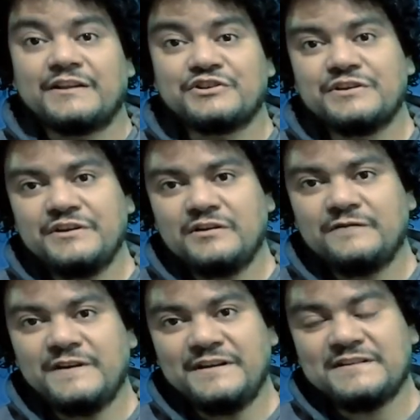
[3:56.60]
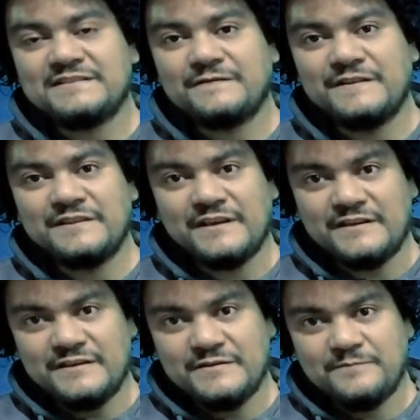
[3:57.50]
علشان نعرف احنا استفدنا
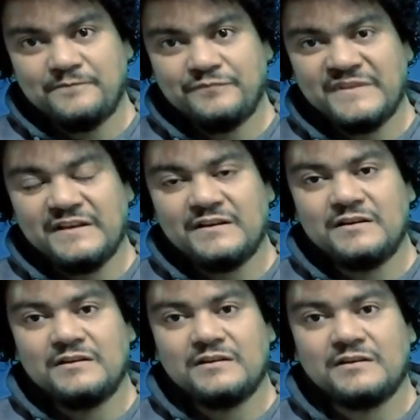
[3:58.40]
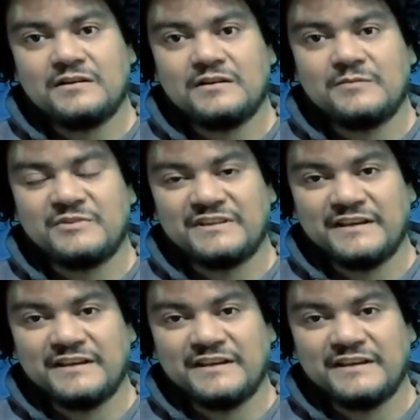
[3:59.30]
ايه آه،